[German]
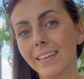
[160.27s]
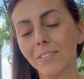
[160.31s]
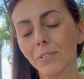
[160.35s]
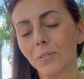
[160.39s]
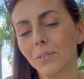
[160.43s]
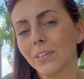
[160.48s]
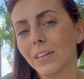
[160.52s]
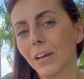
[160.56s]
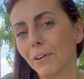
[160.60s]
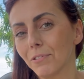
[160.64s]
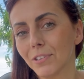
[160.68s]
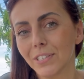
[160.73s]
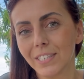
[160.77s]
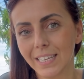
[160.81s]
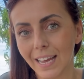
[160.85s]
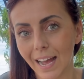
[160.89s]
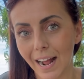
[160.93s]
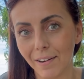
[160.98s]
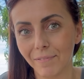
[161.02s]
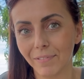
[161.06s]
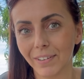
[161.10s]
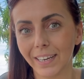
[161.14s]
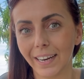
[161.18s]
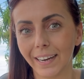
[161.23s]
und dafür
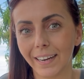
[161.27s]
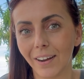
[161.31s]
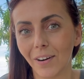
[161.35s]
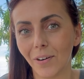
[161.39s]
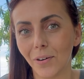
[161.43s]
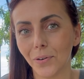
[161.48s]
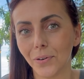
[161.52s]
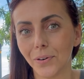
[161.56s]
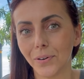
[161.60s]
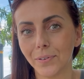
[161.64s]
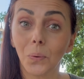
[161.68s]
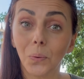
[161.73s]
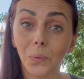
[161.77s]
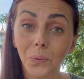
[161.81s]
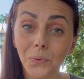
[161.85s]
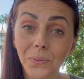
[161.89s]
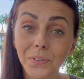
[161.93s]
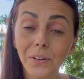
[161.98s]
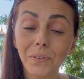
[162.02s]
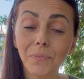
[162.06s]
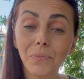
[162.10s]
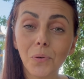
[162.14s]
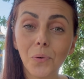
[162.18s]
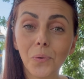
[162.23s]
zahlen wir dann auch.
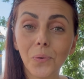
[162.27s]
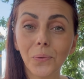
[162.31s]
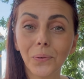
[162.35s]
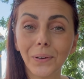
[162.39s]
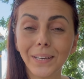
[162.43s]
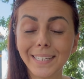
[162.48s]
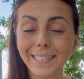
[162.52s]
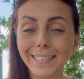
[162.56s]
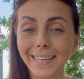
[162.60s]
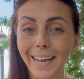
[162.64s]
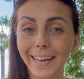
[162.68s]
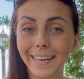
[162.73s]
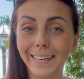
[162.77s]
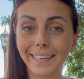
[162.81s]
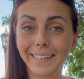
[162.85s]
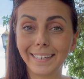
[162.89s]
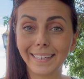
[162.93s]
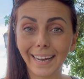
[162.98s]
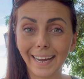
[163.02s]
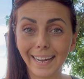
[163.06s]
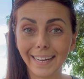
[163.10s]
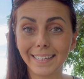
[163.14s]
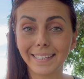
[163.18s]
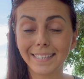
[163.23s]
Unsere Wohnung ist eine
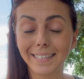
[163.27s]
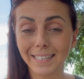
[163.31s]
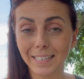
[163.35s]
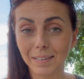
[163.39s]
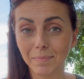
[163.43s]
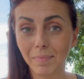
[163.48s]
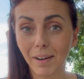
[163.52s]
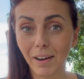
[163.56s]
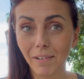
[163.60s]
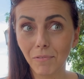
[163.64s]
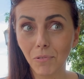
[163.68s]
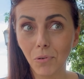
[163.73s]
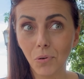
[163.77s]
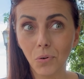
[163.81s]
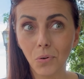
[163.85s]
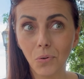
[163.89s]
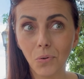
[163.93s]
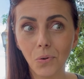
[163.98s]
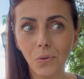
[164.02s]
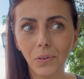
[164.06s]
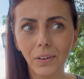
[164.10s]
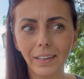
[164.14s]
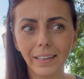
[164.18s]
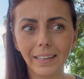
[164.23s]

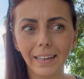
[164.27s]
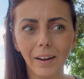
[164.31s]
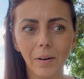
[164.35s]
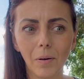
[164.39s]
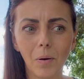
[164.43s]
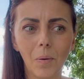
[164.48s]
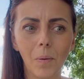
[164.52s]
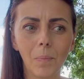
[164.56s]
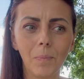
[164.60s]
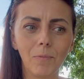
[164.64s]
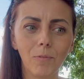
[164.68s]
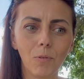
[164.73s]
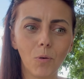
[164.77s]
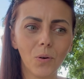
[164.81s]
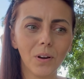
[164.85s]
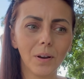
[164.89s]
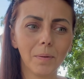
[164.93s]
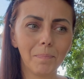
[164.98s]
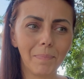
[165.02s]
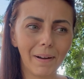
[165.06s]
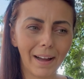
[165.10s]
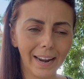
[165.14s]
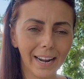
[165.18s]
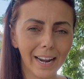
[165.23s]
Drei-Zimmer-Wohnung obwohl
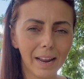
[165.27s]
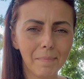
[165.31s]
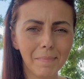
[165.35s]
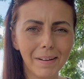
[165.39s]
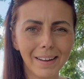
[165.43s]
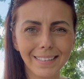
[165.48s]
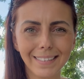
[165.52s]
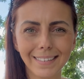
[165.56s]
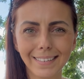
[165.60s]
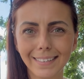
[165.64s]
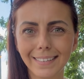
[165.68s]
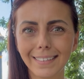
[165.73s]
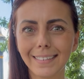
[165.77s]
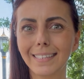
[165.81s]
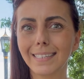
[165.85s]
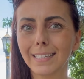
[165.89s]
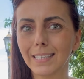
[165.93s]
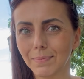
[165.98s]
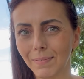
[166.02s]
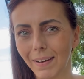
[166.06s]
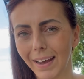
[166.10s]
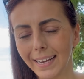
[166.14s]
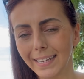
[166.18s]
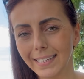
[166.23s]
in Panama sind es
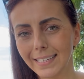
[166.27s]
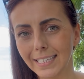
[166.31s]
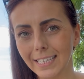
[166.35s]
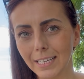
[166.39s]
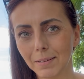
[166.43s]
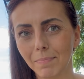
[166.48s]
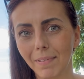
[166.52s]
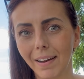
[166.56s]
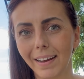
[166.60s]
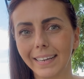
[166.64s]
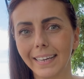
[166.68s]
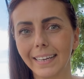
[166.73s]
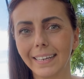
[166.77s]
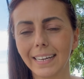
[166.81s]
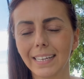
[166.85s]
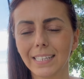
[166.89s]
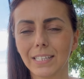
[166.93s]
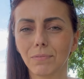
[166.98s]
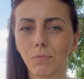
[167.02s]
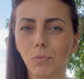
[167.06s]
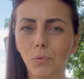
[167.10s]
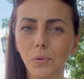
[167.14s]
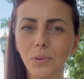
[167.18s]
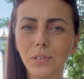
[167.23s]
zwei Zimmer, denn
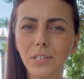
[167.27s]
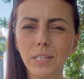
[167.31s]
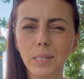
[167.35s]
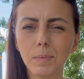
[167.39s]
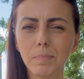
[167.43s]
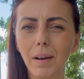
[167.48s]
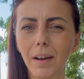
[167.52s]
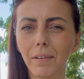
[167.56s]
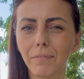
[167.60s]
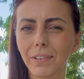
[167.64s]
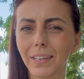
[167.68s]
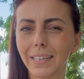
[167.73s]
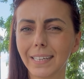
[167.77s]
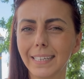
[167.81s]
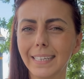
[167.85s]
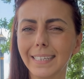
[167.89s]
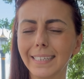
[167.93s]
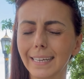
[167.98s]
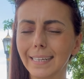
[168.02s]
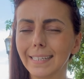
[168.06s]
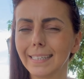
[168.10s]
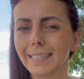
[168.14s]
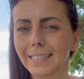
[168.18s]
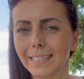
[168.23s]
das Wohnzimmer wird
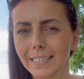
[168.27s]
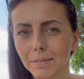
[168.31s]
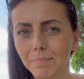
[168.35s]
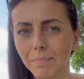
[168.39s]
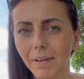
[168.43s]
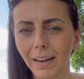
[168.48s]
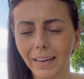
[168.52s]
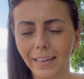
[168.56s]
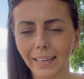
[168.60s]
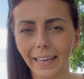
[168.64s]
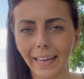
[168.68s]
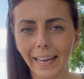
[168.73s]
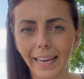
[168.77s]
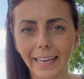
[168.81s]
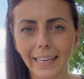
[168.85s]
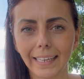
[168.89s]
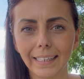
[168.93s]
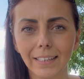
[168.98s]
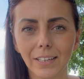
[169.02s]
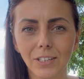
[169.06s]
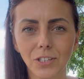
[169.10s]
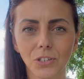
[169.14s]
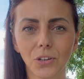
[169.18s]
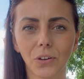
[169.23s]
nicht als Zimmer
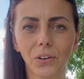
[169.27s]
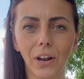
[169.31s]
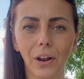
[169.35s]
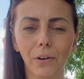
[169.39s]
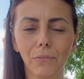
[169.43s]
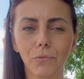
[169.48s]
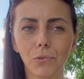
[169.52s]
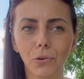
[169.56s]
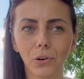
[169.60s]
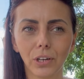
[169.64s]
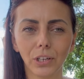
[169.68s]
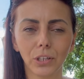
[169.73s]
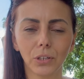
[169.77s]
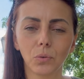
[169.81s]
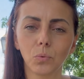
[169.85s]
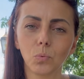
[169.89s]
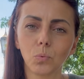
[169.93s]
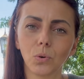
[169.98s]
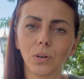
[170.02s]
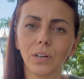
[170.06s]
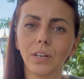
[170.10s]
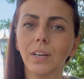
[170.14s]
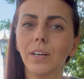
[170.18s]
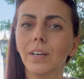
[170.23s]
gerechnet, sondern wirklich
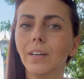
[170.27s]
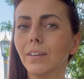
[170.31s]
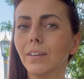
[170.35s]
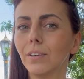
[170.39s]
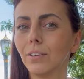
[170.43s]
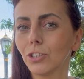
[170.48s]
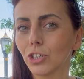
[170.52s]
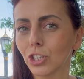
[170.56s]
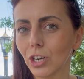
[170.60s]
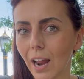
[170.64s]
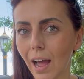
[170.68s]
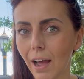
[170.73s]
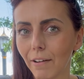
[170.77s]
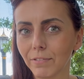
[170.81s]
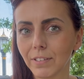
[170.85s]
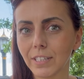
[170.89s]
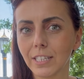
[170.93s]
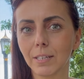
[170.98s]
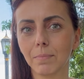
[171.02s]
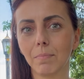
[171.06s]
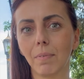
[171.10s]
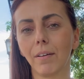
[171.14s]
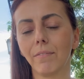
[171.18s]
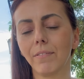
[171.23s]
nur
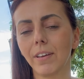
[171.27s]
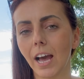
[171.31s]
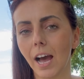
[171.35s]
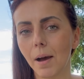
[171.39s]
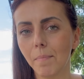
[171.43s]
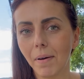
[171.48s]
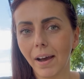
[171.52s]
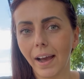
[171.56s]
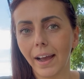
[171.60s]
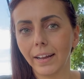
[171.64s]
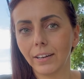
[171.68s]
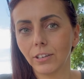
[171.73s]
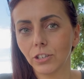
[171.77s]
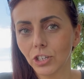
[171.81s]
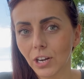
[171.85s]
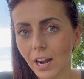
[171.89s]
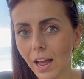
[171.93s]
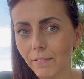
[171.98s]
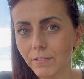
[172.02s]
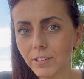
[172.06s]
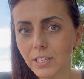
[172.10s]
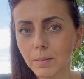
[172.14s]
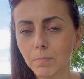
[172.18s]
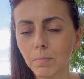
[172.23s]
Schlafzimmer. Wir haben ein
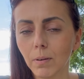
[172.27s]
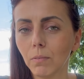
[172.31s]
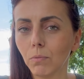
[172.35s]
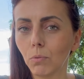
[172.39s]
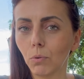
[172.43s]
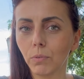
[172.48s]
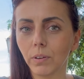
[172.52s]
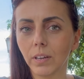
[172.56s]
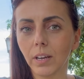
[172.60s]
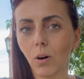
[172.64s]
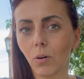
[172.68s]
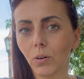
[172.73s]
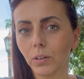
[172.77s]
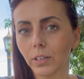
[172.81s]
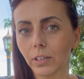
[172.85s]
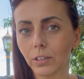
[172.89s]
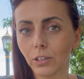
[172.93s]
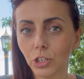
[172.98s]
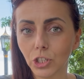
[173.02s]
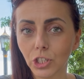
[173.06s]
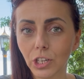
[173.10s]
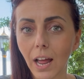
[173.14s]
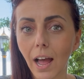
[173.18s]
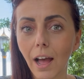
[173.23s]
Schlafzimmer, wo wir auch
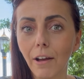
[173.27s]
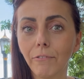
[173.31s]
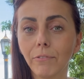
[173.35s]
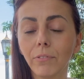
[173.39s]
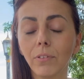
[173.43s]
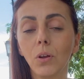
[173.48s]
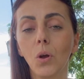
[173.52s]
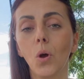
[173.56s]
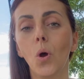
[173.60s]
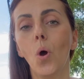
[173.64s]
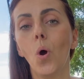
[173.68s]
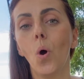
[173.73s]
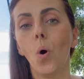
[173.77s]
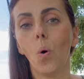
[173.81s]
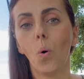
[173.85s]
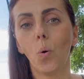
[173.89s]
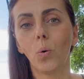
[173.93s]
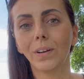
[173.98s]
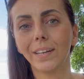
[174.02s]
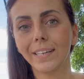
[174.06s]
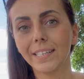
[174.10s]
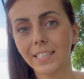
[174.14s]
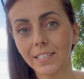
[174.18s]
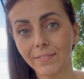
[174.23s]
drin schlafen
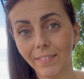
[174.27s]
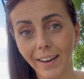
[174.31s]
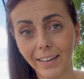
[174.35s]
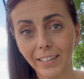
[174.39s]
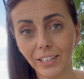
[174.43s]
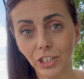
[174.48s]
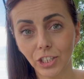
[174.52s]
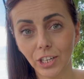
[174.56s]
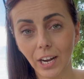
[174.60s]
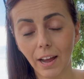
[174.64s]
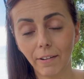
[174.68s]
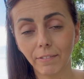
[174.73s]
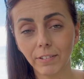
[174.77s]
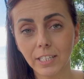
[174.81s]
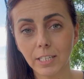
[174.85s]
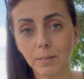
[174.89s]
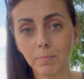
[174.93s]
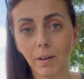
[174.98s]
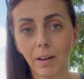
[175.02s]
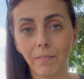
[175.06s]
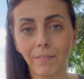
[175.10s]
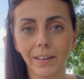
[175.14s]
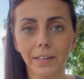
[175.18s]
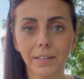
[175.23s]
und das zweite
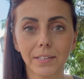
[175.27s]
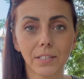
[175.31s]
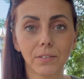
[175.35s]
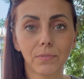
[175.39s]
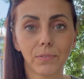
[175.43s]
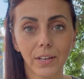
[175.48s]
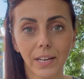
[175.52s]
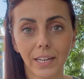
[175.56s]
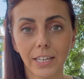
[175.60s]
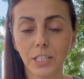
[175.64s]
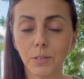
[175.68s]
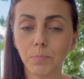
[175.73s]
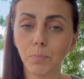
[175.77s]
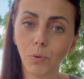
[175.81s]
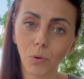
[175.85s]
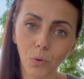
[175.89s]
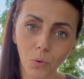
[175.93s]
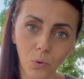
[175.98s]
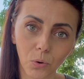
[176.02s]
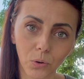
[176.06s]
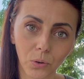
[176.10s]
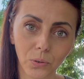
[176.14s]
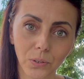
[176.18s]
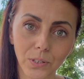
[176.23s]
Schlafzimmer, welches wir als
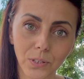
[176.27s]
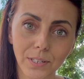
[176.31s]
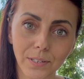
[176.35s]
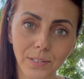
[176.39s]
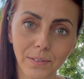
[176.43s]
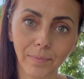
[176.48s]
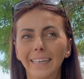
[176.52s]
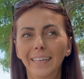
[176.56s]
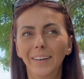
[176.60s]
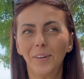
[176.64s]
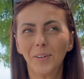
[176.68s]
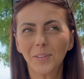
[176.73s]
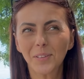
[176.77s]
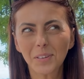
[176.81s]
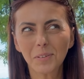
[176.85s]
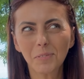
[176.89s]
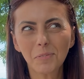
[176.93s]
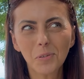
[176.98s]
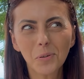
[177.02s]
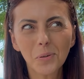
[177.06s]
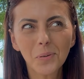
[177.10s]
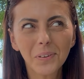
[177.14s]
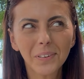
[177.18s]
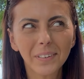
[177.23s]
Büro nutzen.
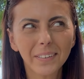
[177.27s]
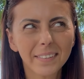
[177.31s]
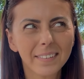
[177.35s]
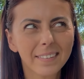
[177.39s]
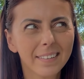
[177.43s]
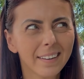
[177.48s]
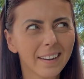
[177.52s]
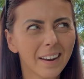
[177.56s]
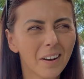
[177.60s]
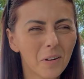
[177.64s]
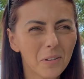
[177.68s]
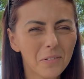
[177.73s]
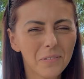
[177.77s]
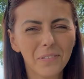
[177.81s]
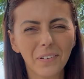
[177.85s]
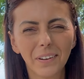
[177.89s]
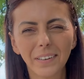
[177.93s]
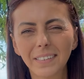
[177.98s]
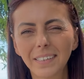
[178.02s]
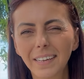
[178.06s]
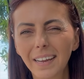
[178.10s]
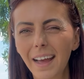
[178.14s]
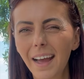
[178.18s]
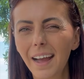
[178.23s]
Unsere Wohnung ist laut
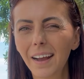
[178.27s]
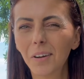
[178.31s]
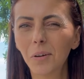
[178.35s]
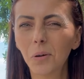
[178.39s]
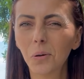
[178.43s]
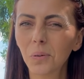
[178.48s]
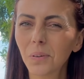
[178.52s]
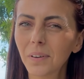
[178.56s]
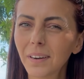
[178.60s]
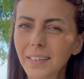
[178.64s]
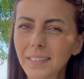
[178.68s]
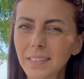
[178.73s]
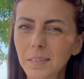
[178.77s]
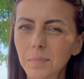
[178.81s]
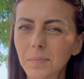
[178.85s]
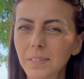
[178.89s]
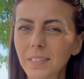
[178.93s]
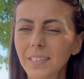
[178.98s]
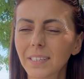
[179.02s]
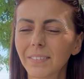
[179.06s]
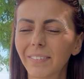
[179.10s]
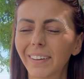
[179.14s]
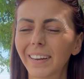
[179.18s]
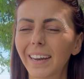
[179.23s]
Vertrag
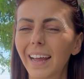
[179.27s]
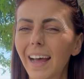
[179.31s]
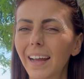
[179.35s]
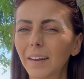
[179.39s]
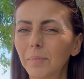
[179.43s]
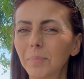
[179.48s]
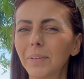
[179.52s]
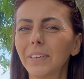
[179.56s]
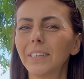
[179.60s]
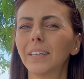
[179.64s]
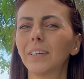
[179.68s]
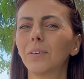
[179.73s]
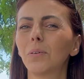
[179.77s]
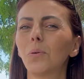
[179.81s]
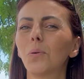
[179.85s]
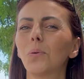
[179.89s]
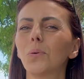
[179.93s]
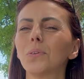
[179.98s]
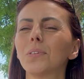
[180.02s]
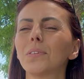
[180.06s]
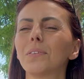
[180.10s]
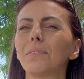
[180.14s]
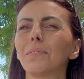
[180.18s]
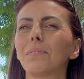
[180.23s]
170 Quadratmeter
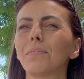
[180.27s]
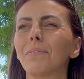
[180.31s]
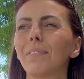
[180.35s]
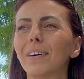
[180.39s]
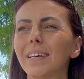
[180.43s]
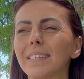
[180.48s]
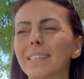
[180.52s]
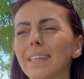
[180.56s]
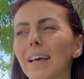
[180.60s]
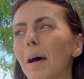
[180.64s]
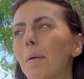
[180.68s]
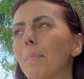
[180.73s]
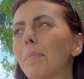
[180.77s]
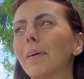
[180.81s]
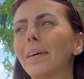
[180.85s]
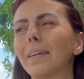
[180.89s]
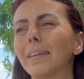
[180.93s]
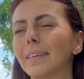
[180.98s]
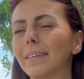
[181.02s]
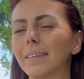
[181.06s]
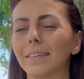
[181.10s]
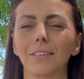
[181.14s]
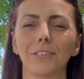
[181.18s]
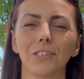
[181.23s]
groß, was aber nicht